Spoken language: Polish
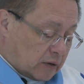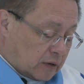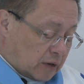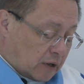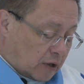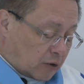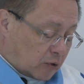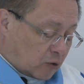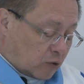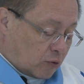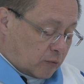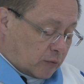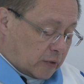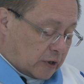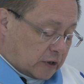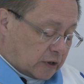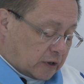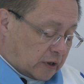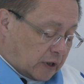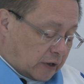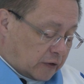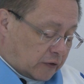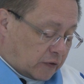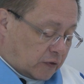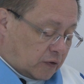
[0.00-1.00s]

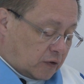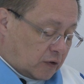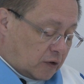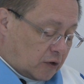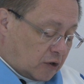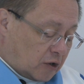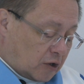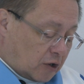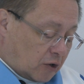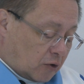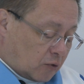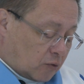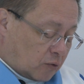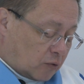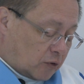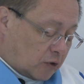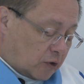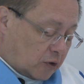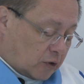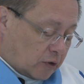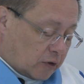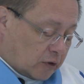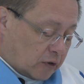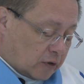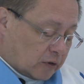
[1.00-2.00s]
argumentacji, nie,
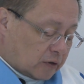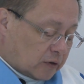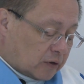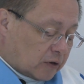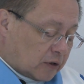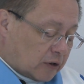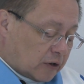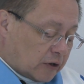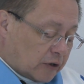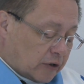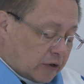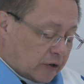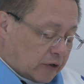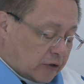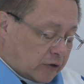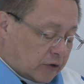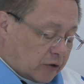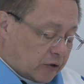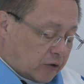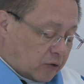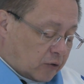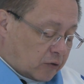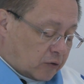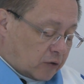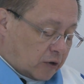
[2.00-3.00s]
nie,
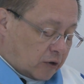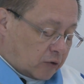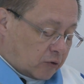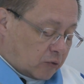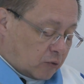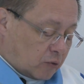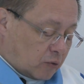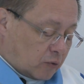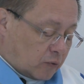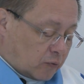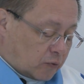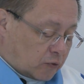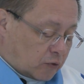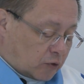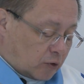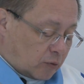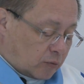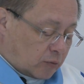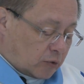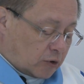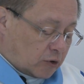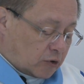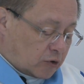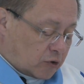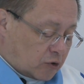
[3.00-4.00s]
nie odnajdują w
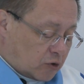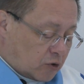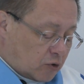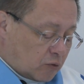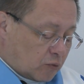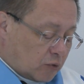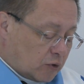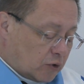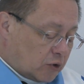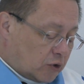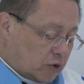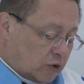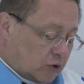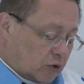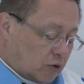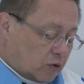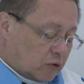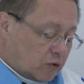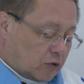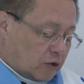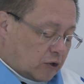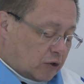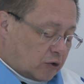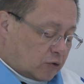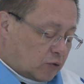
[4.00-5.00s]
sobie siły, nie
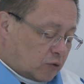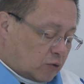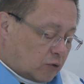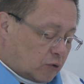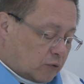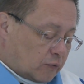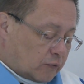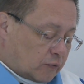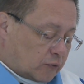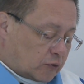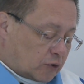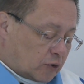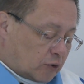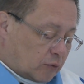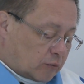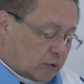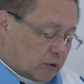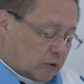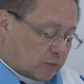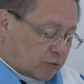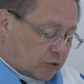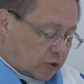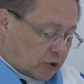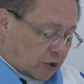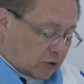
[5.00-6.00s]
odnajdują w
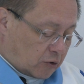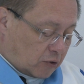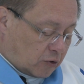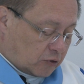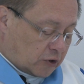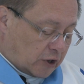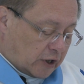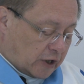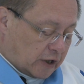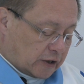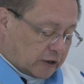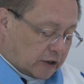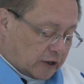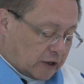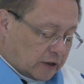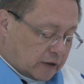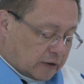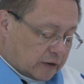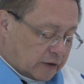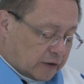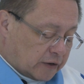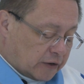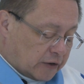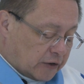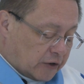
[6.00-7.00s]
sobie przekonania,
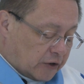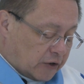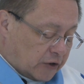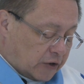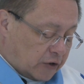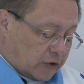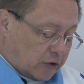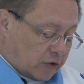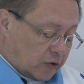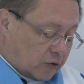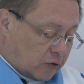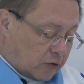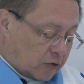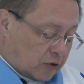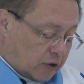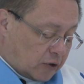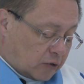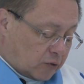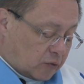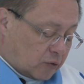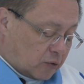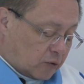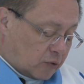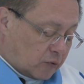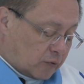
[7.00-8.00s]
nie
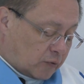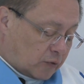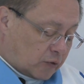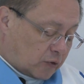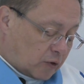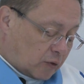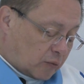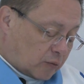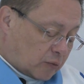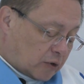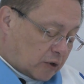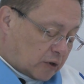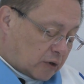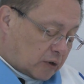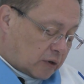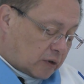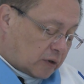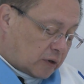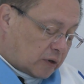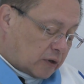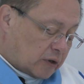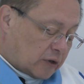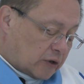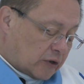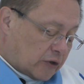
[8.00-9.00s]
odnajdują w sobie
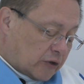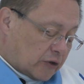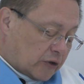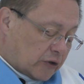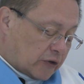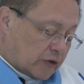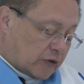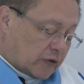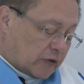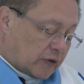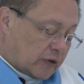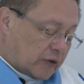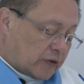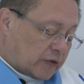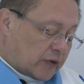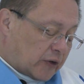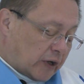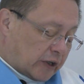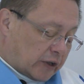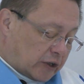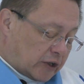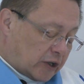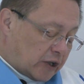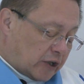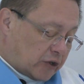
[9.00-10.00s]

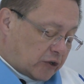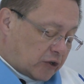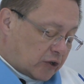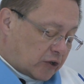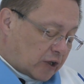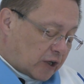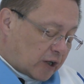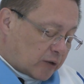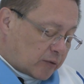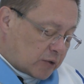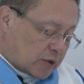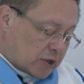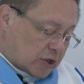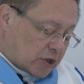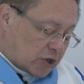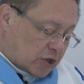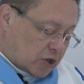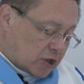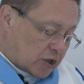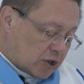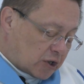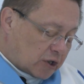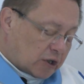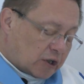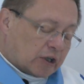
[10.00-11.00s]
takiej
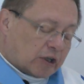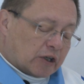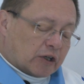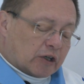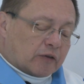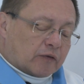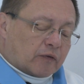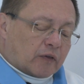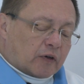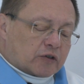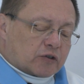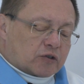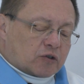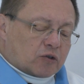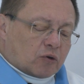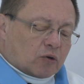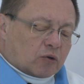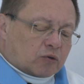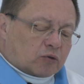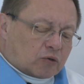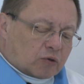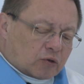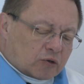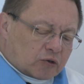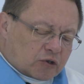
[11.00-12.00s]
dynamiki. Właśnie
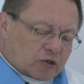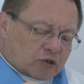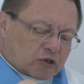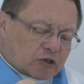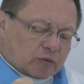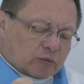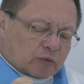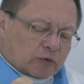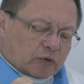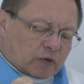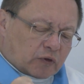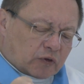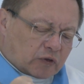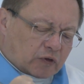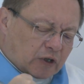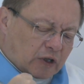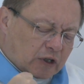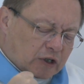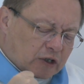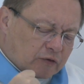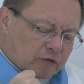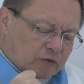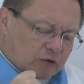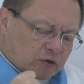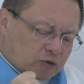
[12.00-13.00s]
o to idzie, żeby
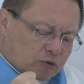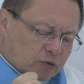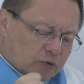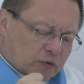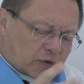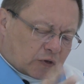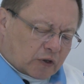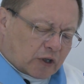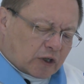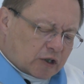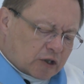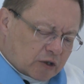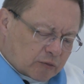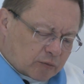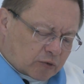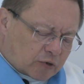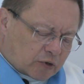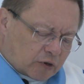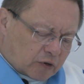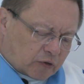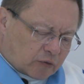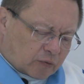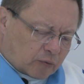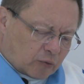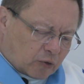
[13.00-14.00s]
zostali wyrzuceni
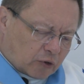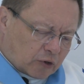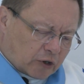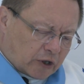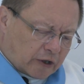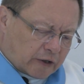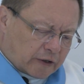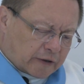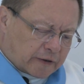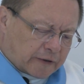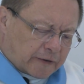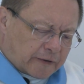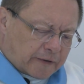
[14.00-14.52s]
przez Boga